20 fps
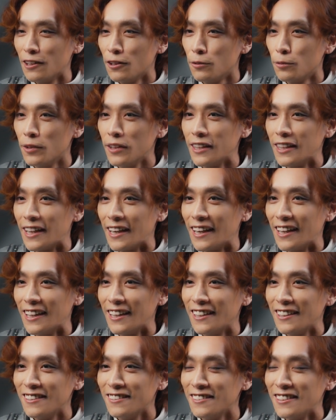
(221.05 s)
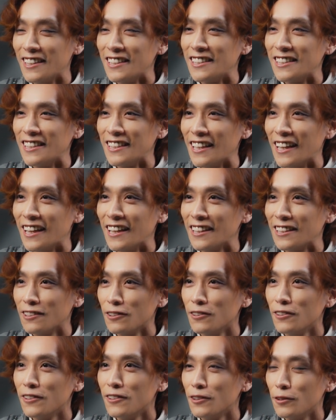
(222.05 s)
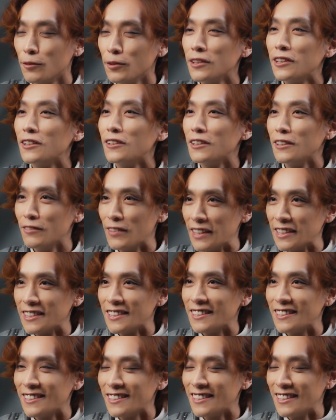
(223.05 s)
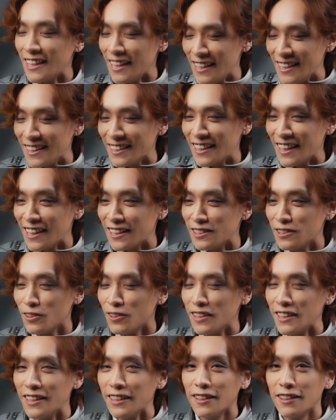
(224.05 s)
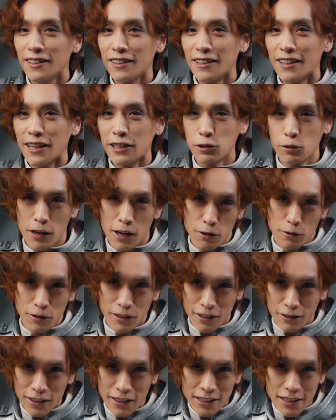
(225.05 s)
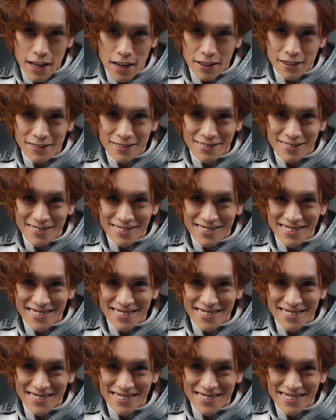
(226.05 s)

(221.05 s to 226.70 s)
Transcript: 思えたら嬉しいなと思っております是非劇場に足を運んでください